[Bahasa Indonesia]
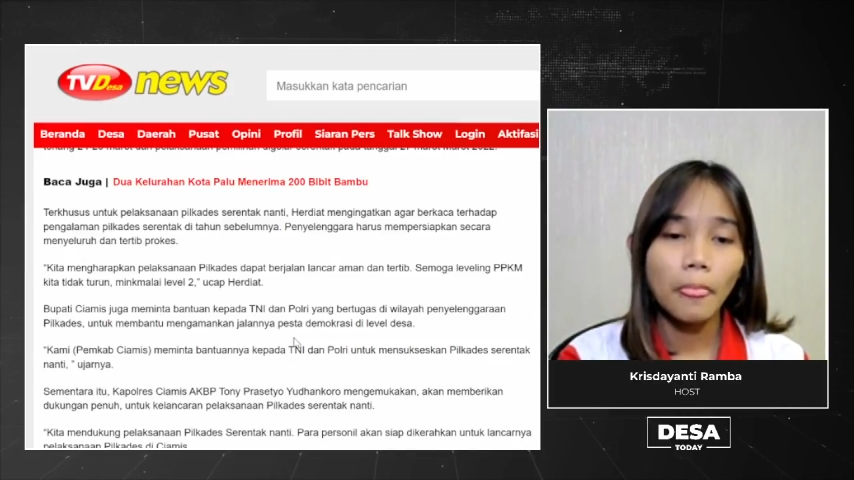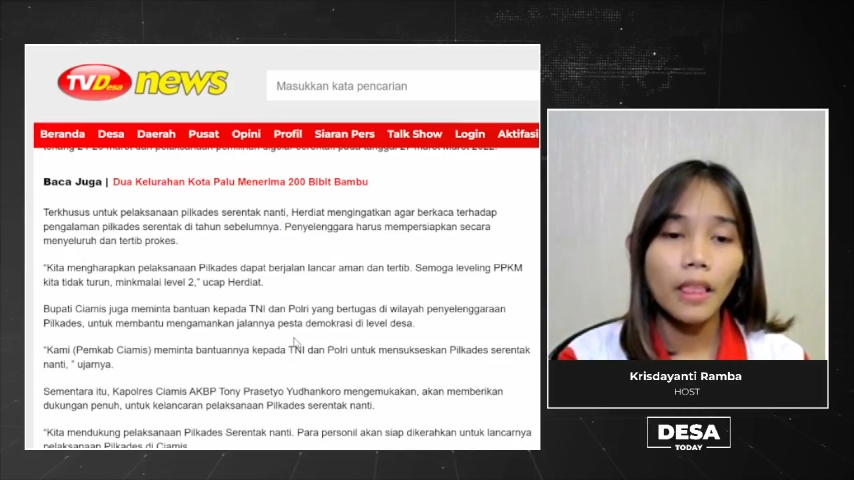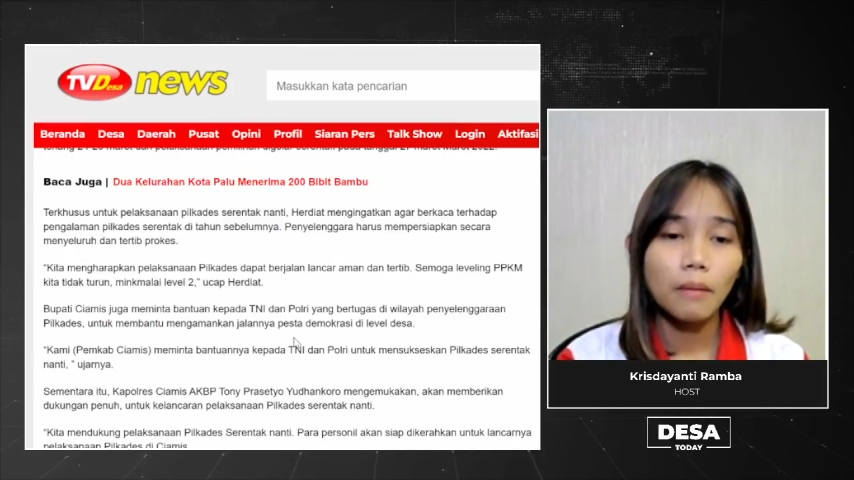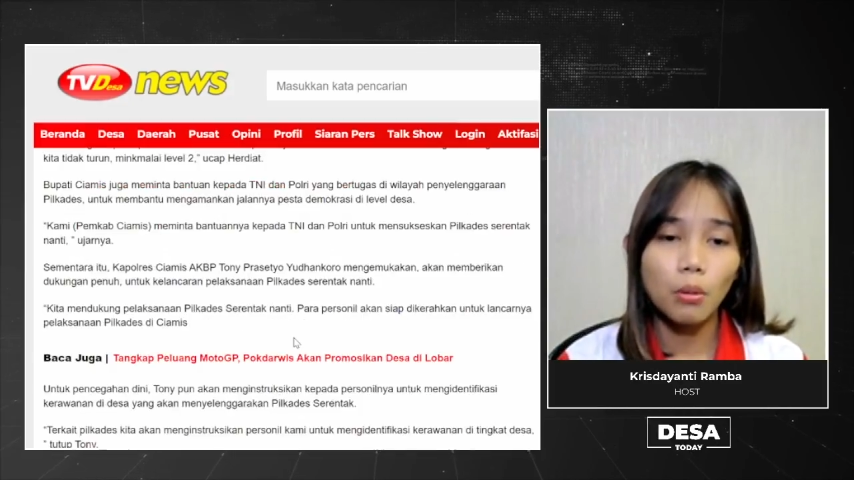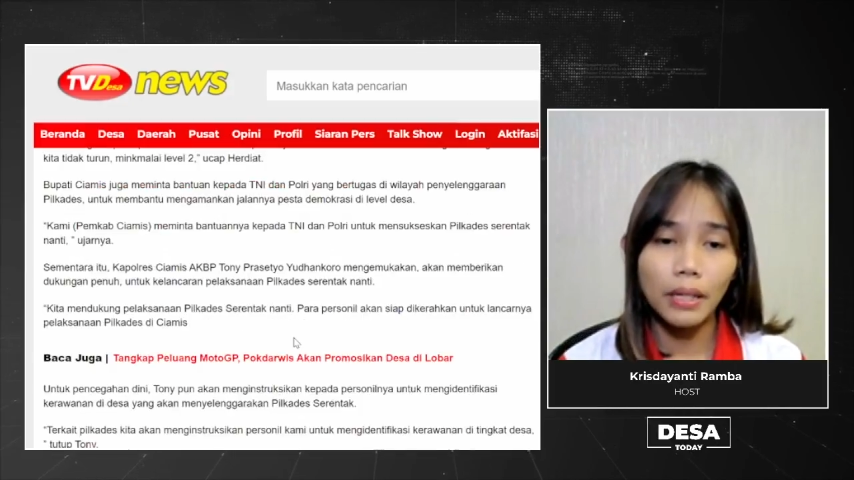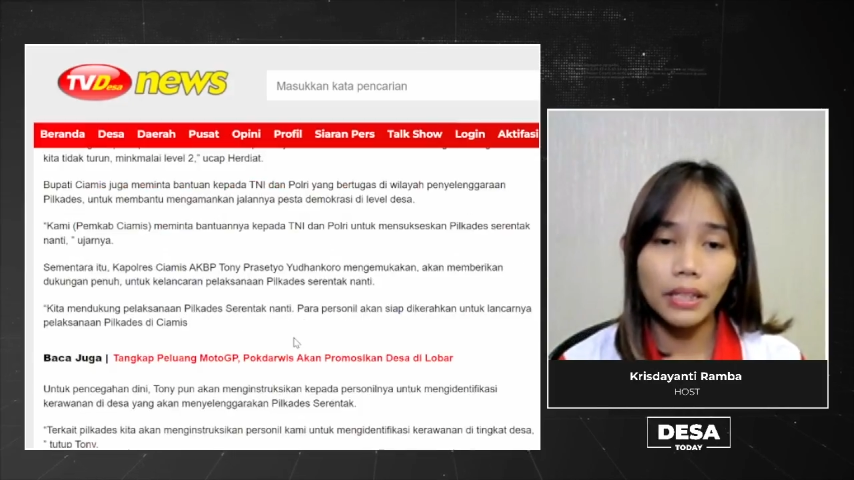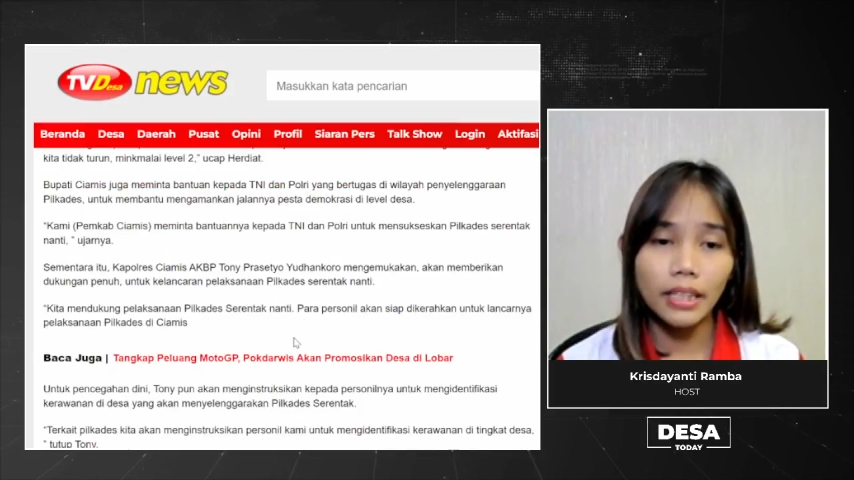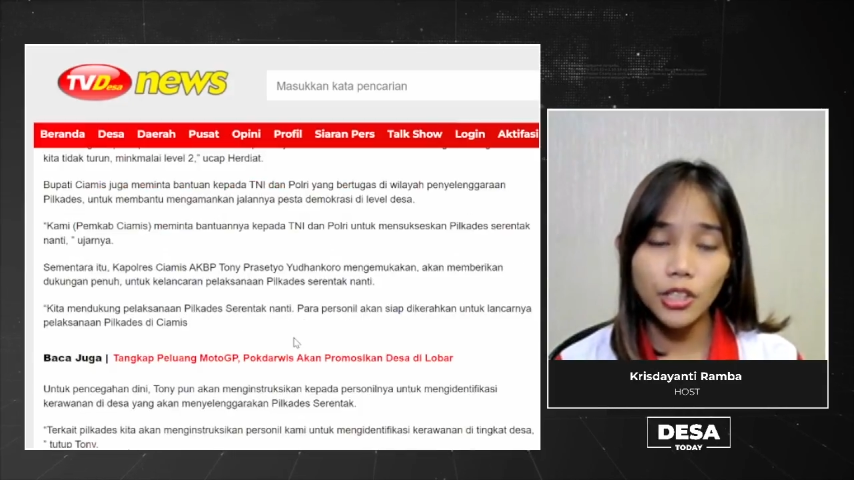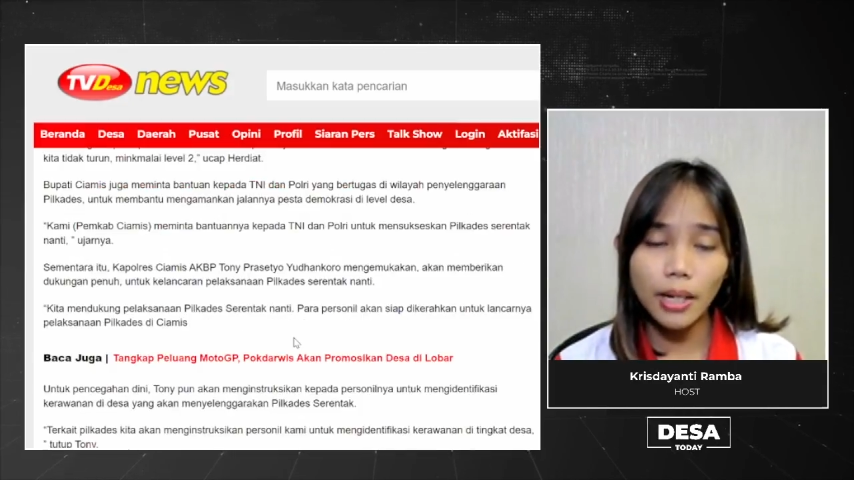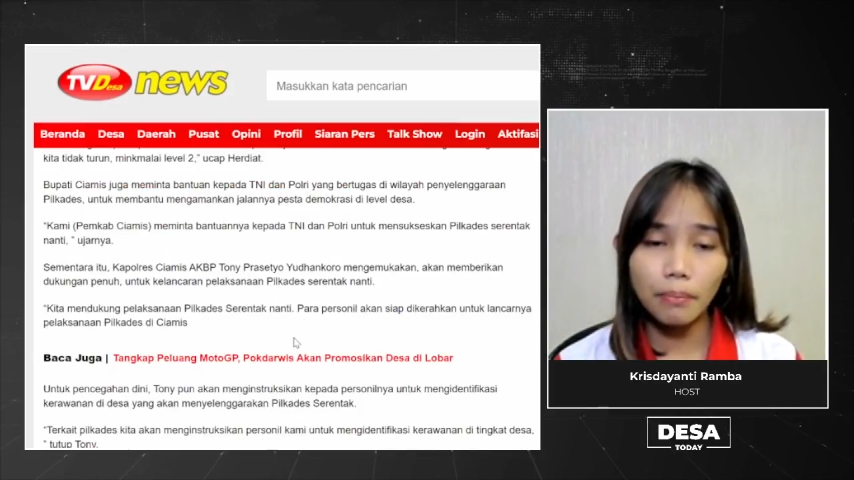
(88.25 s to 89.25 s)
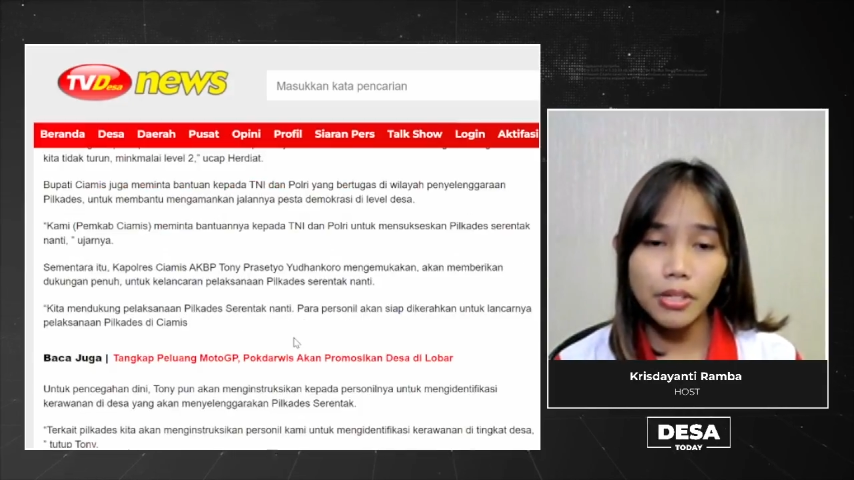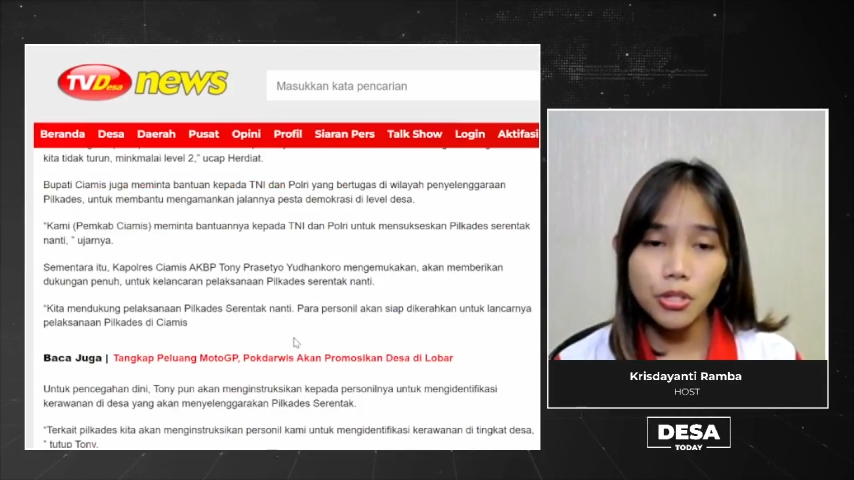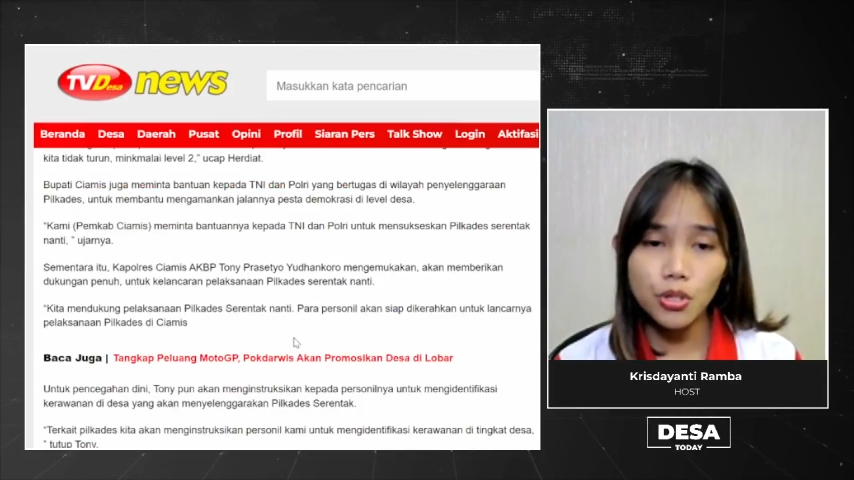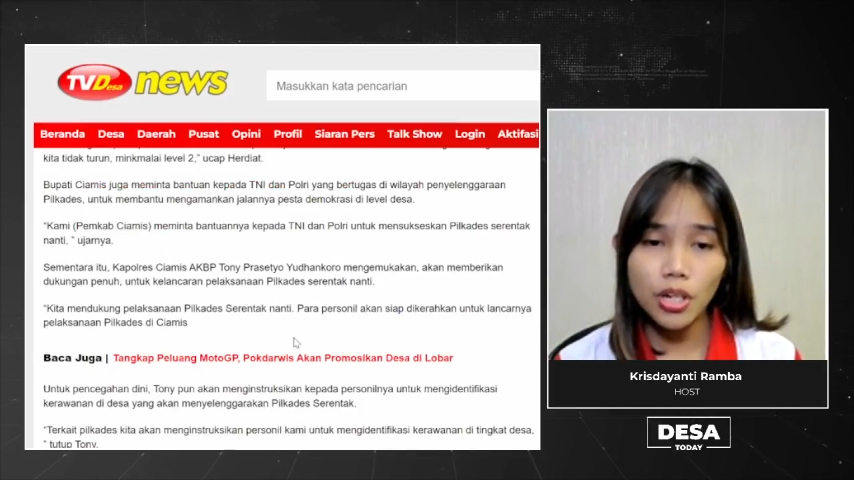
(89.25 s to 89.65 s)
Bupati Ciamis juga